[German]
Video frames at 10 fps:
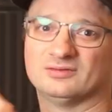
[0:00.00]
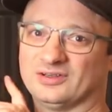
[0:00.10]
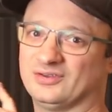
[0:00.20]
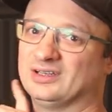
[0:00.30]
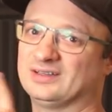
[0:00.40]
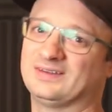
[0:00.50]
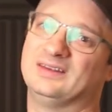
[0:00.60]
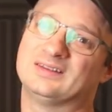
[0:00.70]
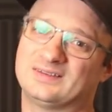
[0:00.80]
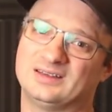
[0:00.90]
Was ihr jetzt
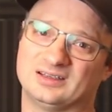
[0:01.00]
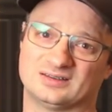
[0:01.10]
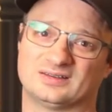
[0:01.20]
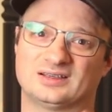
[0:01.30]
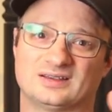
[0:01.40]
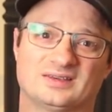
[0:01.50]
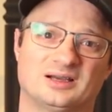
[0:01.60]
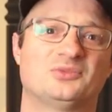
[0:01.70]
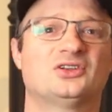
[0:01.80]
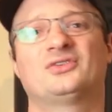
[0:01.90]
hier seht, ist der
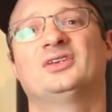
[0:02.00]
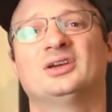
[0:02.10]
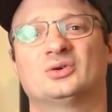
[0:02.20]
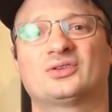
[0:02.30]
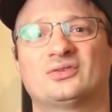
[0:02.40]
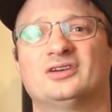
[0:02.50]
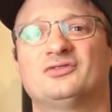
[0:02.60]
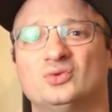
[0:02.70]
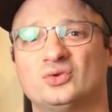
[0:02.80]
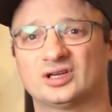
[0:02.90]
gesamte
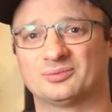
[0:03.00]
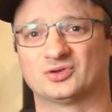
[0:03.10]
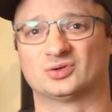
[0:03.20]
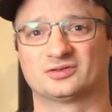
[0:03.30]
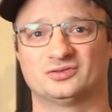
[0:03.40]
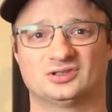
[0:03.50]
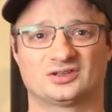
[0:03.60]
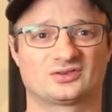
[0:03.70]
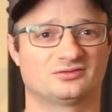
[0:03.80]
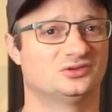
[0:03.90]
CO2-Fußabdruck für, das,